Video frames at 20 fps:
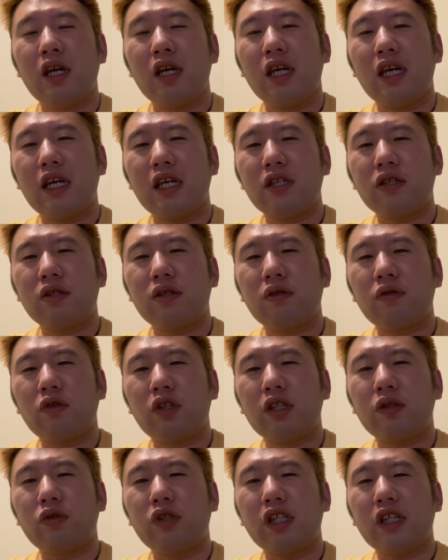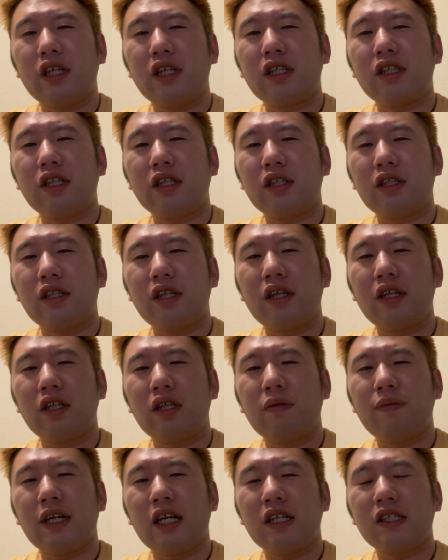えー、ずっと一人で生きてきて
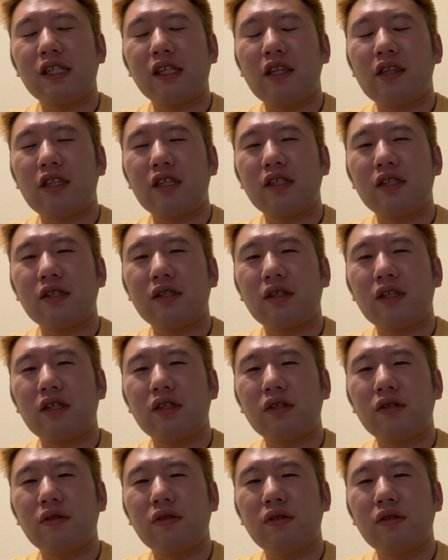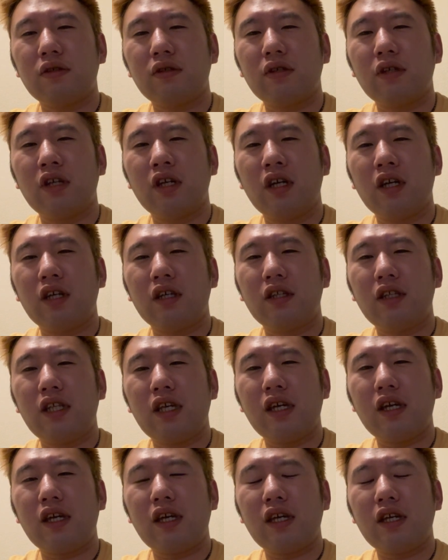今破産手続き中
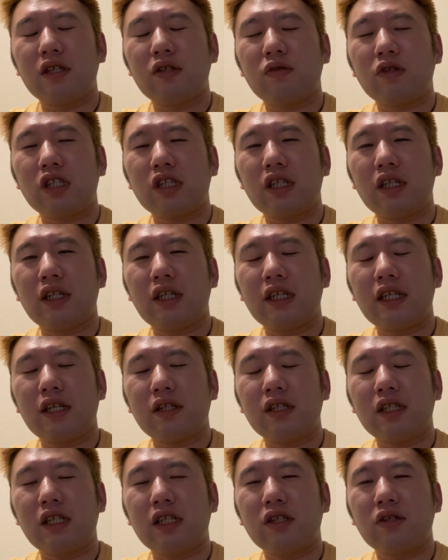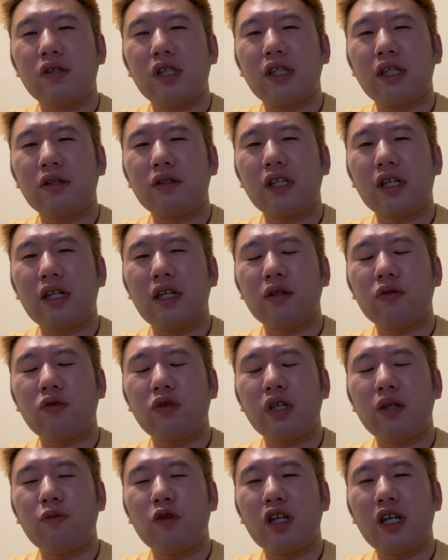で、えー、所持金が130円なくて缶
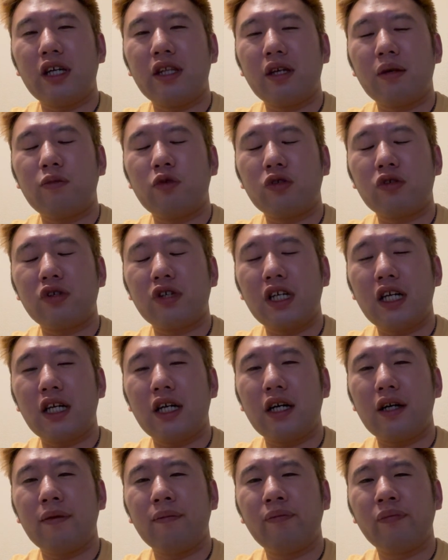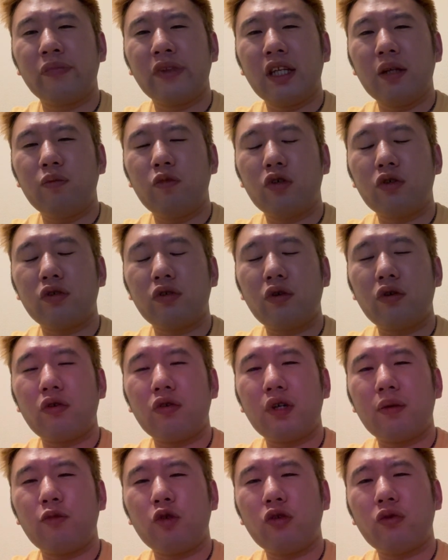コーヒーも買えない僕が僕のよう
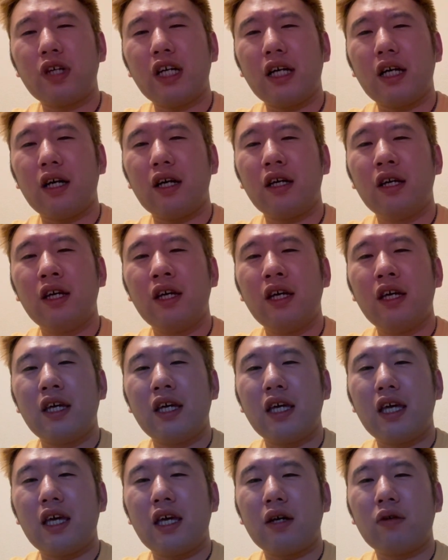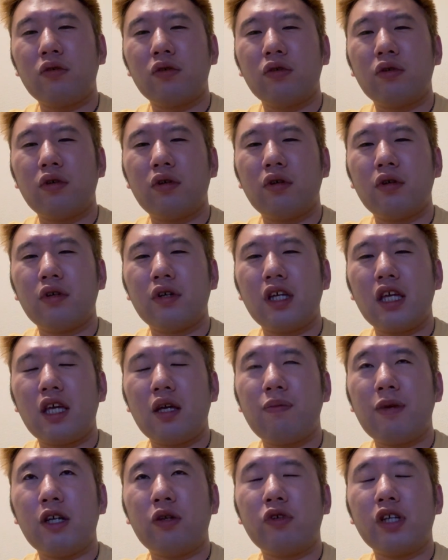なものが、えー、この、えー、
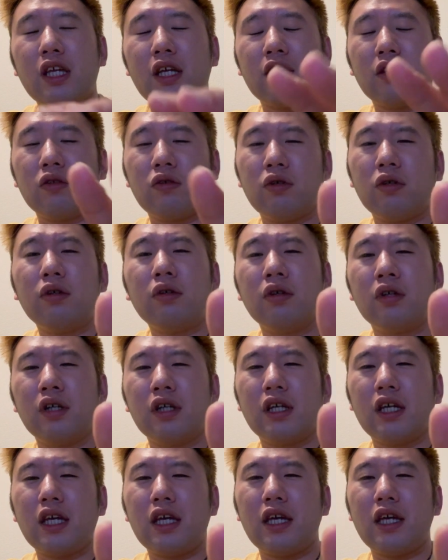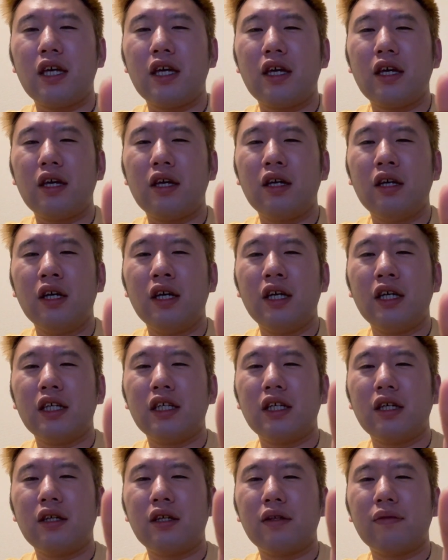ペロリアンの、
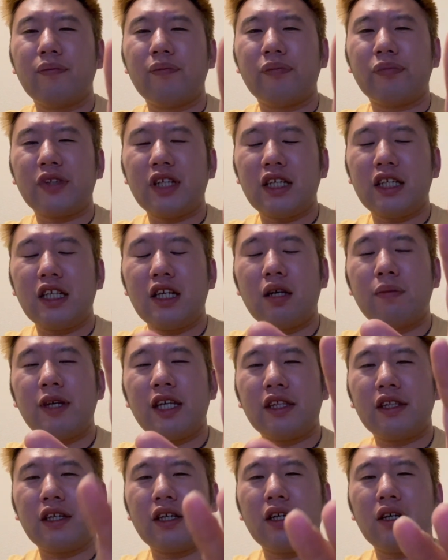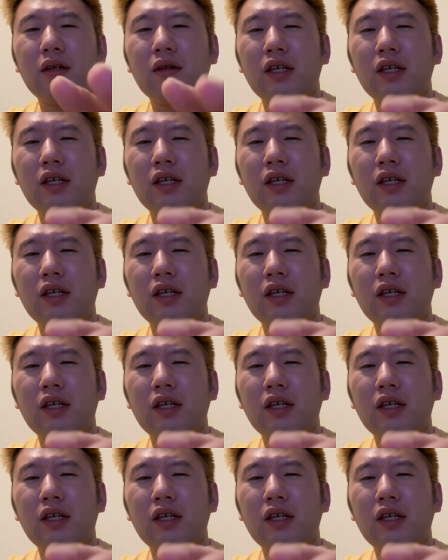えー、ひらめいた、